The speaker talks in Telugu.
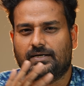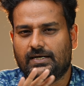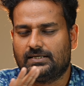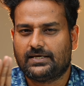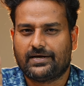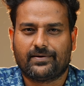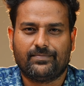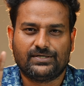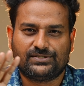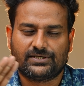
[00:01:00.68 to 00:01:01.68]
నేనైతే
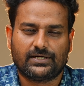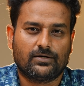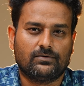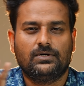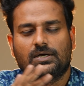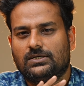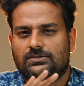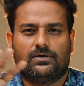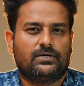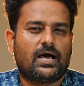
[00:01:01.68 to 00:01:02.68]
రికమెండ్ చేయను
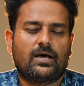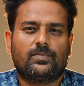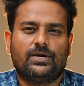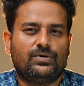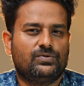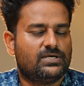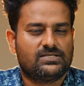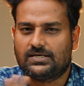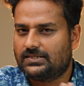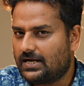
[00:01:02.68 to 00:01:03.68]
సో నార్మల్
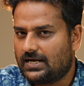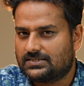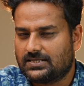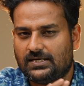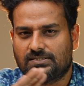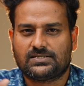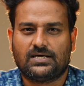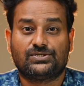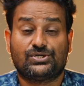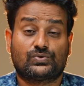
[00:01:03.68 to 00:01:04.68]
యూజర్స్ అయితే అస్సలే
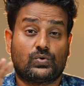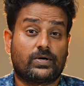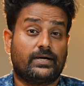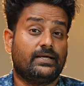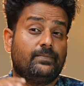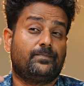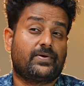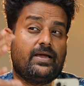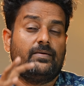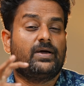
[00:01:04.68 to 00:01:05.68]
ఇన్స్టాల్ చేసుకోకండి
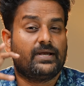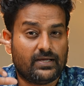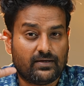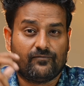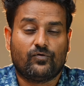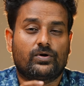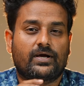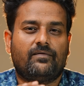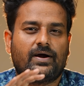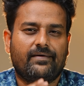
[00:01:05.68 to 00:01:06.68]
ప్రైమరీ
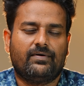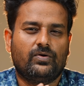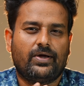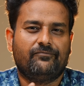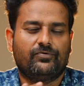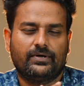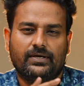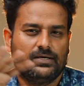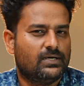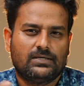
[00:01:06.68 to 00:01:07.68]
ఫోన్గా వాడే వాళ్ళు ఐఫోన్ని
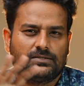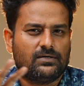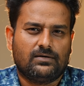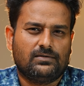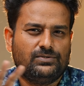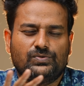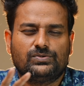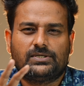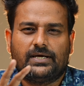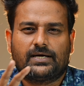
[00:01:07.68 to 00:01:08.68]
యూజ్
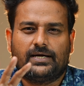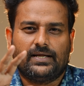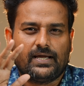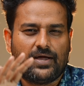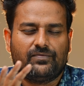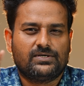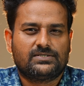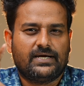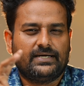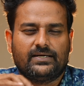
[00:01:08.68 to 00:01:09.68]
చేయకండి ఐఓఎస్
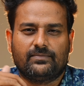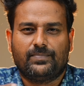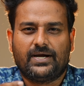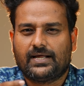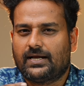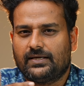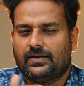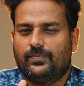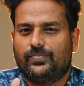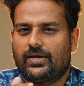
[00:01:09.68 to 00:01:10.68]
ఎయిటీన్ బేటాని
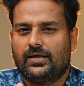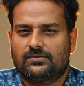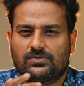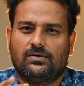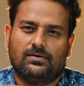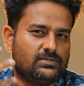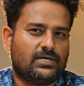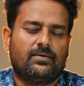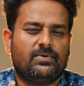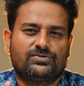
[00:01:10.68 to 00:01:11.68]
ఇప్పుడే సో
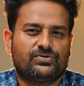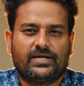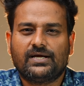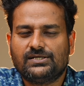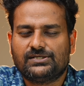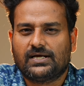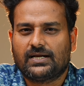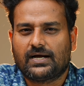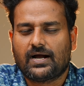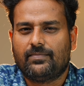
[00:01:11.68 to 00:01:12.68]
చాలా బగ్స్ ఉంటాయి
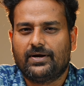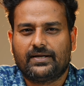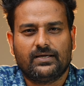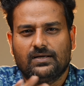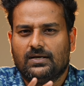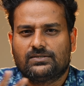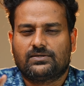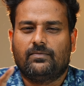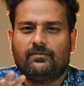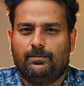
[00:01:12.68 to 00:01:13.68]
ఇనీషియల్గా కాబట్టి సో
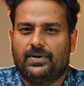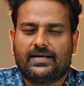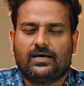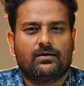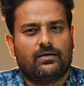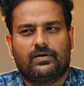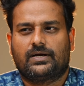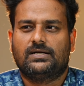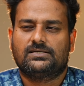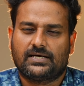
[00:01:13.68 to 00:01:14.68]
బెటర్
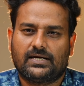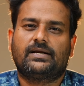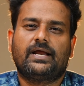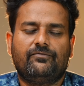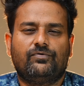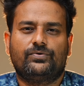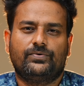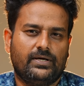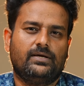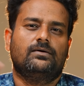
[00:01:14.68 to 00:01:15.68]
ఎవరికైనా సెకండరీ ఐఫోన్
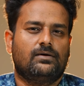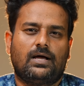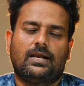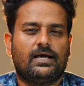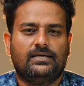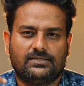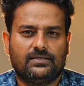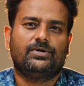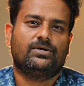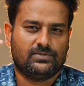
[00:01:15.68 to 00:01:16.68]
ఉండి అలా అయితే
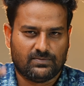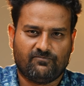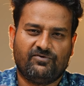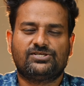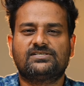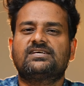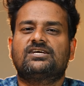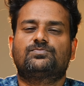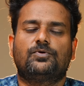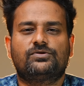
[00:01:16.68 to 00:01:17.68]
మీరు ఫీచర్స్
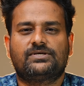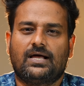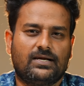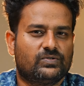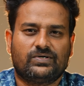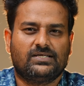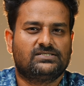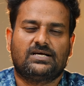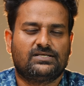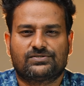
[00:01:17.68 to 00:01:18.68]
ఎక్స్ప్లోర్ చేయాలనుకుంటే
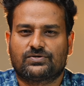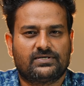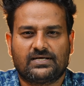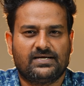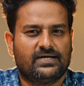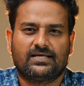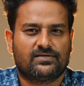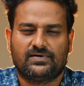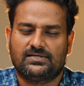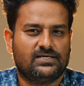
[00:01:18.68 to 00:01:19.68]
ఇన్స్టాల్ చేసుకొని ట్రై చేయండి
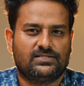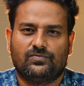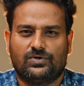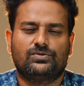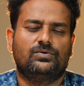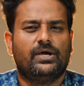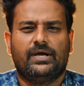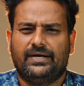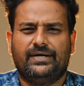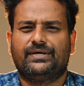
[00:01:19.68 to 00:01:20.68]
అదర్వైజ్ అయితే వద్దు
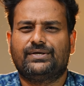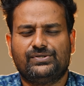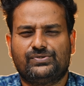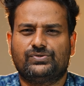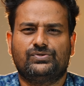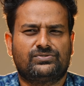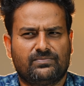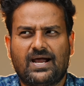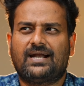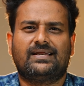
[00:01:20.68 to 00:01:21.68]
హీటింగ్ ఇష్యూస్
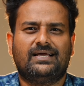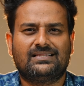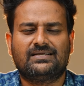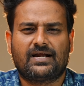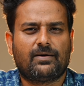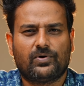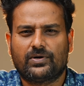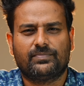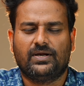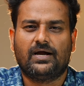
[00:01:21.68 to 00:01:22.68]
బ్యాటరీ హెల్త్ డ్రాప్
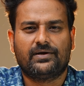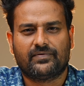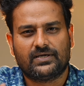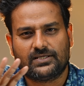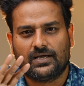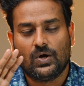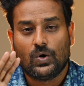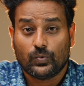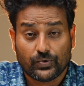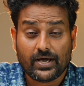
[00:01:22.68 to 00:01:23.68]
అవడం ఇలాంటివి అయితే
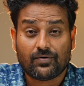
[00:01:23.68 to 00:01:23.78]
ఉండే